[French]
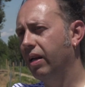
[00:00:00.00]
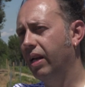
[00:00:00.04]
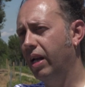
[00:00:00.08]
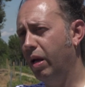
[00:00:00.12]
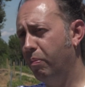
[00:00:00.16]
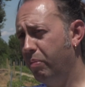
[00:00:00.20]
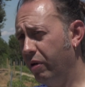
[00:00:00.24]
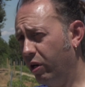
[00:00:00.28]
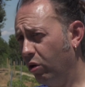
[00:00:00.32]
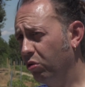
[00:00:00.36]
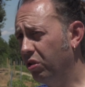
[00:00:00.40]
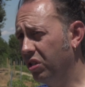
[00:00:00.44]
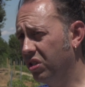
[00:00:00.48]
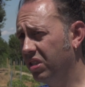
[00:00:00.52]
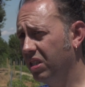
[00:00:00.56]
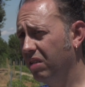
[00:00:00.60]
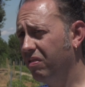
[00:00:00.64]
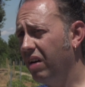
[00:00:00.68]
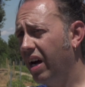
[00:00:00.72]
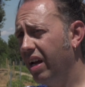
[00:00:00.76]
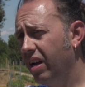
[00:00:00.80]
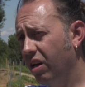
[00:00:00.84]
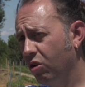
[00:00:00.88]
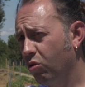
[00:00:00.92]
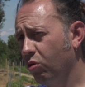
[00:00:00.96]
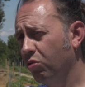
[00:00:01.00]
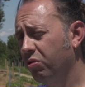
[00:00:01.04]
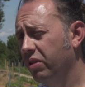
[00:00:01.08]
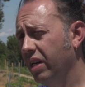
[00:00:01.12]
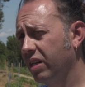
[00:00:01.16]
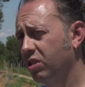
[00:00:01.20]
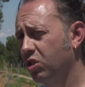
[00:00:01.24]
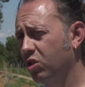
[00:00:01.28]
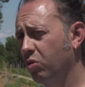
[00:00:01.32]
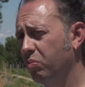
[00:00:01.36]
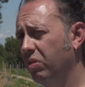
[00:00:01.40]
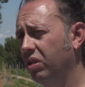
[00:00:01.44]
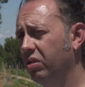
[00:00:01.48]
La période estivale en
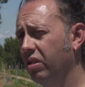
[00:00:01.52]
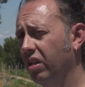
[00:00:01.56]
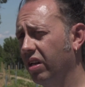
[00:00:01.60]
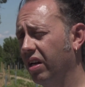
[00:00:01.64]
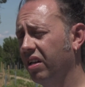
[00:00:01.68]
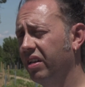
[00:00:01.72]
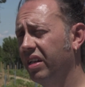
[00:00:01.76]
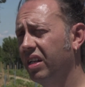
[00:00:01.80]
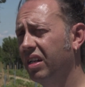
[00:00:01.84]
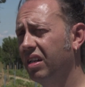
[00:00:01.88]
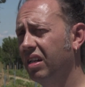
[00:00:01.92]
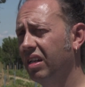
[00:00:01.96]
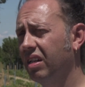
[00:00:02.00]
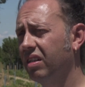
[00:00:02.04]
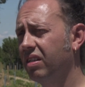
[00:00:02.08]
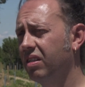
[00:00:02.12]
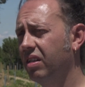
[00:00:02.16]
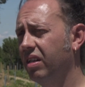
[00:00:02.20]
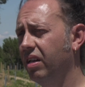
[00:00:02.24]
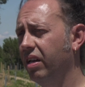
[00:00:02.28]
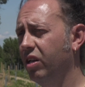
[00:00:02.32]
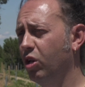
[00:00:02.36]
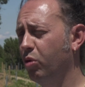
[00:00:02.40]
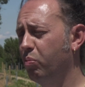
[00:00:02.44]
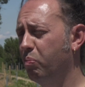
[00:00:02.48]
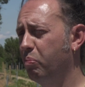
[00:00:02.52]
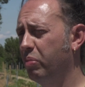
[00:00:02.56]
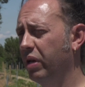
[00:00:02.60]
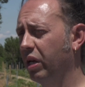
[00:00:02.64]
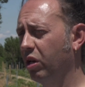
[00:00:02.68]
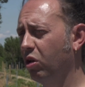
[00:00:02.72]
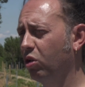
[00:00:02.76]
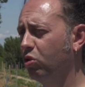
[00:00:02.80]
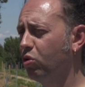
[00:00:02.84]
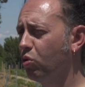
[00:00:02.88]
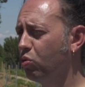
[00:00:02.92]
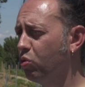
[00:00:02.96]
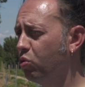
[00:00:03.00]
contexte méditerranéen est une
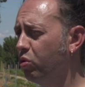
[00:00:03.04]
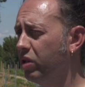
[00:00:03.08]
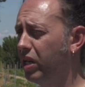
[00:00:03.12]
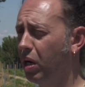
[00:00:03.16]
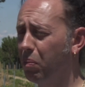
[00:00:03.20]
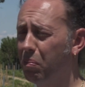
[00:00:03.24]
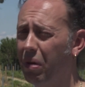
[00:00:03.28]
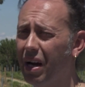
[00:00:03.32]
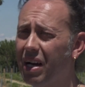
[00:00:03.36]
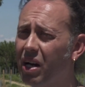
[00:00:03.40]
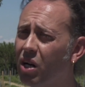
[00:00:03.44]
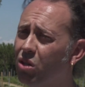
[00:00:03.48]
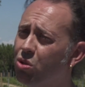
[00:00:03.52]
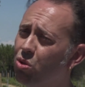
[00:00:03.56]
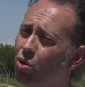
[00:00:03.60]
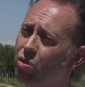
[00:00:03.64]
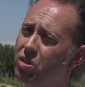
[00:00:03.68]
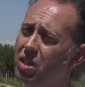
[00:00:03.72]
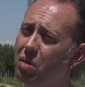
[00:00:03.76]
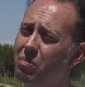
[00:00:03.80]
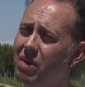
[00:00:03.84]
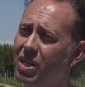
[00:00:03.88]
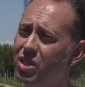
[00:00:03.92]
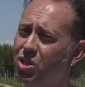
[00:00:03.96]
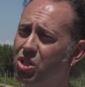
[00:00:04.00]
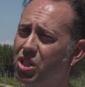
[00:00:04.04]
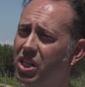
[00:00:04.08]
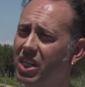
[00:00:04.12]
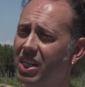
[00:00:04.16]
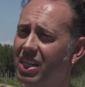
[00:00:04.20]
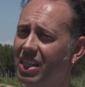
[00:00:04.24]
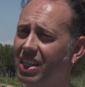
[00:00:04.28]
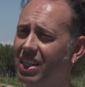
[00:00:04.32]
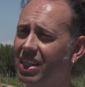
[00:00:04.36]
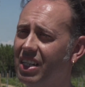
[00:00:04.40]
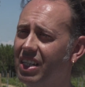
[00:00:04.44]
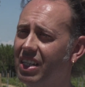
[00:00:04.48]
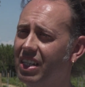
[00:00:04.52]
période où il n'y a pas grand-chose à manger.
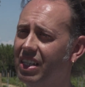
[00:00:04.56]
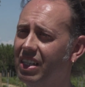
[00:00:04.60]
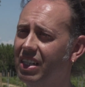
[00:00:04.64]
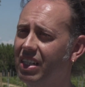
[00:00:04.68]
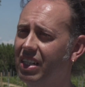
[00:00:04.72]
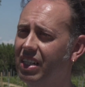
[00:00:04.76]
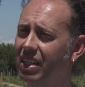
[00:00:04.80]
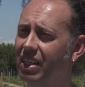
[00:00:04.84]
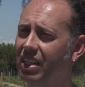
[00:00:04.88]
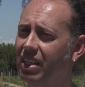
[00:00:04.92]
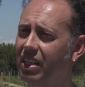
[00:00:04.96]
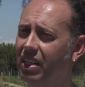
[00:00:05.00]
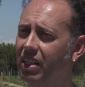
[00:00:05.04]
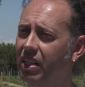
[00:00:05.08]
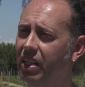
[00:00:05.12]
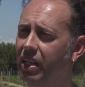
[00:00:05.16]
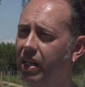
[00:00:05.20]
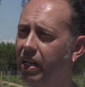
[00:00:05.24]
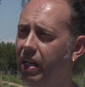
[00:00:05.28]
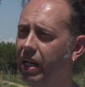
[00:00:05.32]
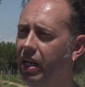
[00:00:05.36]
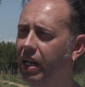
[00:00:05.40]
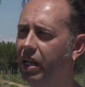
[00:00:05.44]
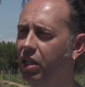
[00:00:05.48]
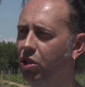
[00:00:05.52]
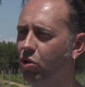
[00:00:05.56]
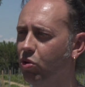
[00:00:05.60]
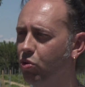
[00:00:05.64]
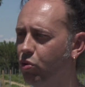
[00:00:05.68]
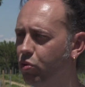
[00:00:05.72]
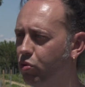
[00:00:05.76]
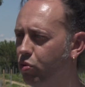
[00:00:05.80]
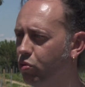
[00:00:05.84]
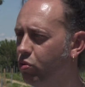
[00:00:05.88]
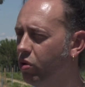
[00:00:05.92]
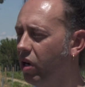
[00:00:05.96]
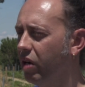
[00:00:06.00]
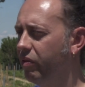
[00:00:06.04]
Et du
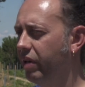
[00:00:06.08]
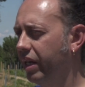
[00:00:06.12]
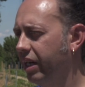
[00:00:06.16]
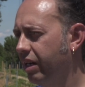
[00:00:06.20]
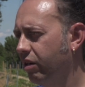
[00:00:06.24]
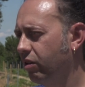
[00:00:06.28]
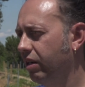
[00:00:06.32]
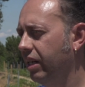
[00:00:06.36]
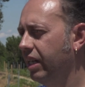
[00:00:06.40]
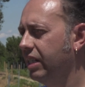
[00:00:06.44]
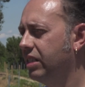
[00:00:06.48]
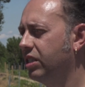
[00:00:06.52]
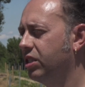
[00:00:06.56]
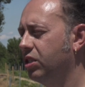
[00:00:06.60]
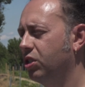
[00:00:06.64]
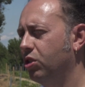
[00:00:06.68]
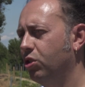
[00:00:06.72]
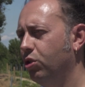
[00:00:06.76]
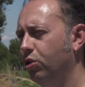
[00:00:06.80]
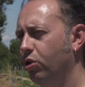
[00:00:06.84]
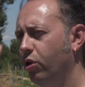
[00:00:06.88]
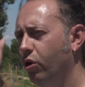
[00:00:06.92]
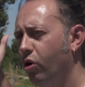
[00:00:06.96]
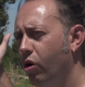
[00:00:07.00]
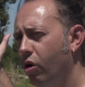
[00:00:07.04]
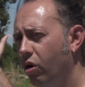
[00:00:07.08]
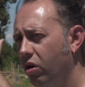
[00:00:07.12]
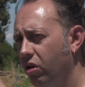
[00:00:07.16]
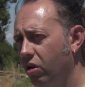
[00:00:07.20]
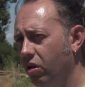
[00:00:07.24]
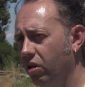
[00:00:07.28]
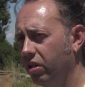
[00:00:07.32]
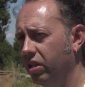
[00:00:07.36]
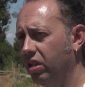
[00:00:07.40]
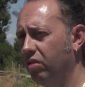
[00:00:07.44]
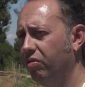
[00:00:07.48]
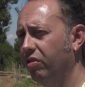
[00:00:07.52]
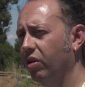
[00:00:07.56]
coup, avec les tilleuls,
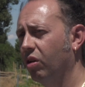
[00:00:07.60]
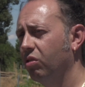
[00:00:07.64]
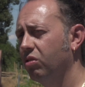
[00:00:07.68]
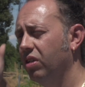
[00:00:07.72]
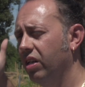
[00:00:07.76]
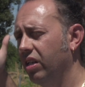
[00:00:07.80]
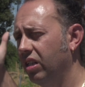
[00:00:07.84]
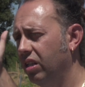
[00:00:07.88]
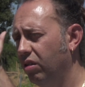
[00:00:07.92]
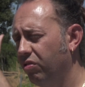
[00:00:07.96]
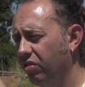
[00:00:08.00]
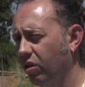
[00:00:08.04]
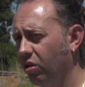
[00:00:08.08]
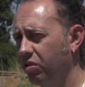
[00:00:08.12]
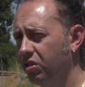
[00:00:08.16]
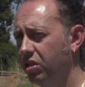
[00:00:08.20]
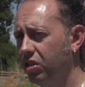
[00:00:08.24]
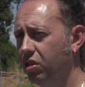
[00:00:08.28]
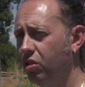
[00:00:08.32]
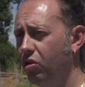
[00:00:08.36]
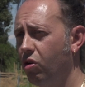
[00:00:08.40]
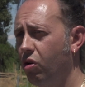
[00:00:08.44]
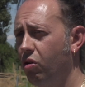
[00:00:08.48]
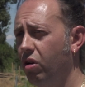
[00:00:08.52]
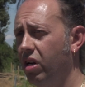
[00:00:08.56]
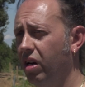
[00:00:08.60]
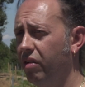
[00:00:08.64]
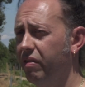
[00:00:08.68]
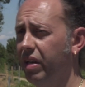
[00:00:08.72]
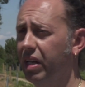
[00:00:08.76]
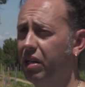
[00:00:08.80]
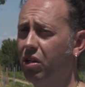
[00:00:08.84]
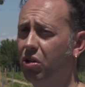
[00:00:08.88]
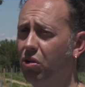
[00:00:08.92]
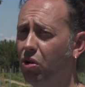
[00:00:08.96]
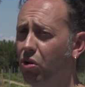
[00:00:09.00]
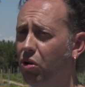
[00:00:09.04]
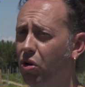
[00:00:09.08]
les différents, les différents tilleuls,
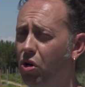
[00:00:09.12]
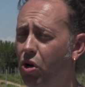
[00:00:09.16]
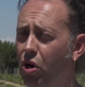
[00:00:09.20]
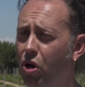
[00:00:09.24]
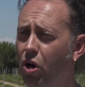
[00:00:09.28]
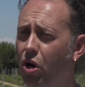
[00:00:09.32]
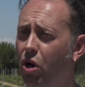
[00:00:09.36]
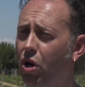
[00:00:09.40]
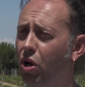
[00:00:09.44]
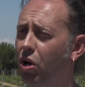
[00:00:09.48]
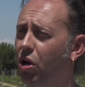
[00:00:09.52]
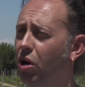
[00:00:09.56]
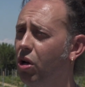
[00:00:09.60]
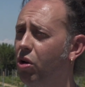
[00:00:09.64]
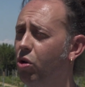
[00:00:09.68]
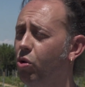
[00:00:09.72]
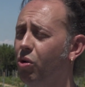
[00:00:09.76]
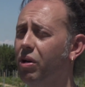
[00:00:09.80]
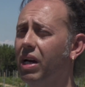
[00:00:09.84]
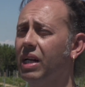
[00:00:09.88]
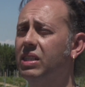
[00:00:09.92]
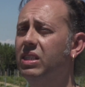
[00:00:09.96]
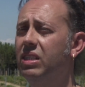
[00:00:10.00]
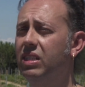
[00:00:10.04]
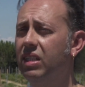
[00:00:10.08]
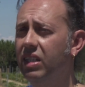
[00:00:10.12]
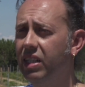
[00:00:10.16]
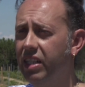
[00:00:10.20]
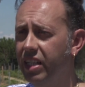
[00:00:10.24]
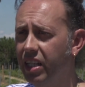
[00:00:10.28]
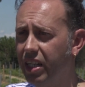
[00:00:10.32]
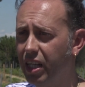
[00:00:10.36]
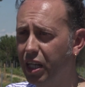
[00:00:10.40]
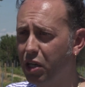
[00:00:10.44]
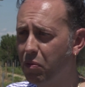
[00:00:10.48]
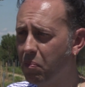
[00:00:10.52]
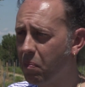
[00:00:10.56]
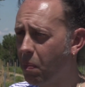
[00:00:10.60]
avec euh, le
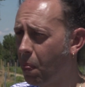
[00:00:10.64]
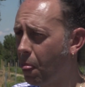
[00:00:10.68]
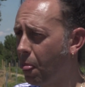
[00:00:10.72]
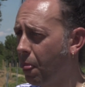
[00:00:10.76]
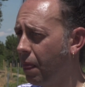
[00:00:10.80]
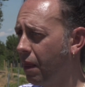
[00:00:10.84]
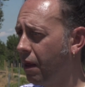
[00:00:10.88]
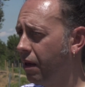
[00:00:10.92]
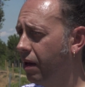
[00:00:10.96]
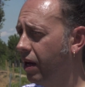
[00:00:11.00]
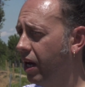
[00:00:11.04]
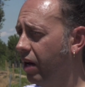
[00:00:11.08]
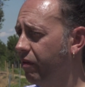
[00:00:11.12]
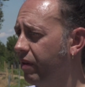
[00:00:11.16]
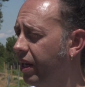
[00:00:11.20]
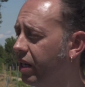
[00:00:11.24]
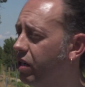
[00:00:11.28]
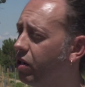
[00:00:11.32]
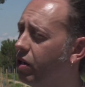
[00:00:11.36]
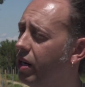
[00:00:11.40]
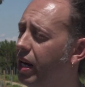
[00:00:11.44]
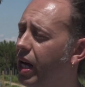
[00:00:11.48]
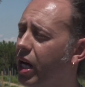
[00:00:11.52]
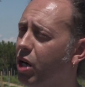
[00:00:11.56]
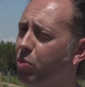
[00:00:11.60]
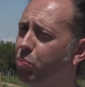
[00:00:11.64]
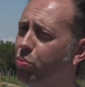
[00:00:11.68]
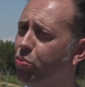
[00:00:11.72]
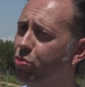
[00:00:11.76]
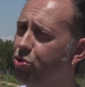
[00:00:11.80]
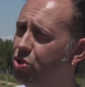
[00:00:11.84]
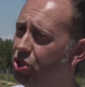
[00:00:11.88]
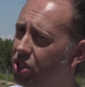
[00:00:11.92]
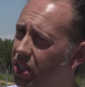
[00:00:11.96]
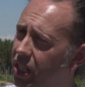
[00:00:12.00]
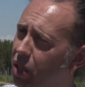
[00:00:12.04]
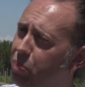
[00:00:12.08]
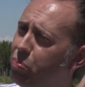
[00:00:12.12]
gâtillier, avec
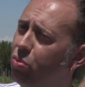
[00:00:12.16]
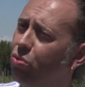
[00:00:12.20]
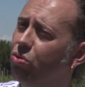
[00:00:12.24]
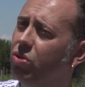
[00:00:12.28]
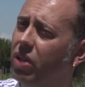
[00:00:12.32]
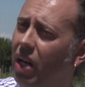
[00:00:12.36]
l'arbousier plus